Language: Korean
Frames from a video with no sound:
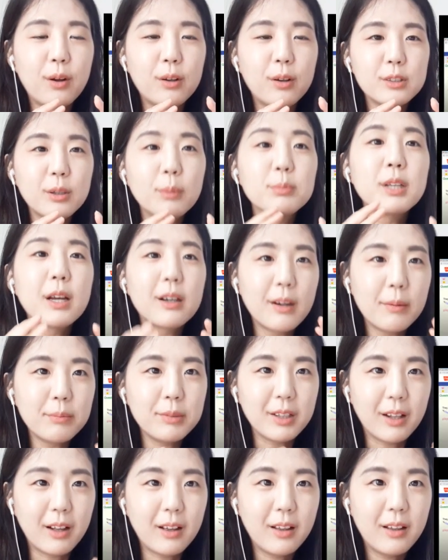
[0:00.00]
첨삭을
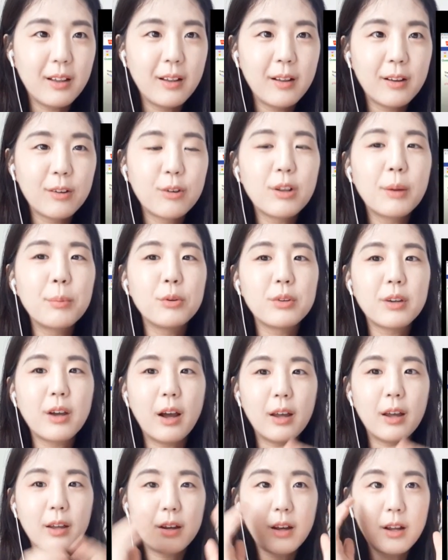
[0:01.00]
합니다. 그러다 보니까
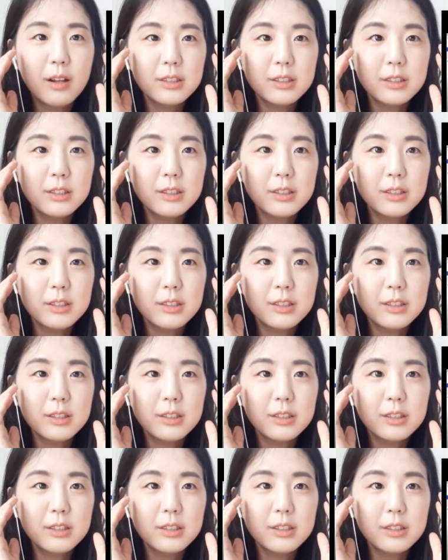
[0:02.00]
아이가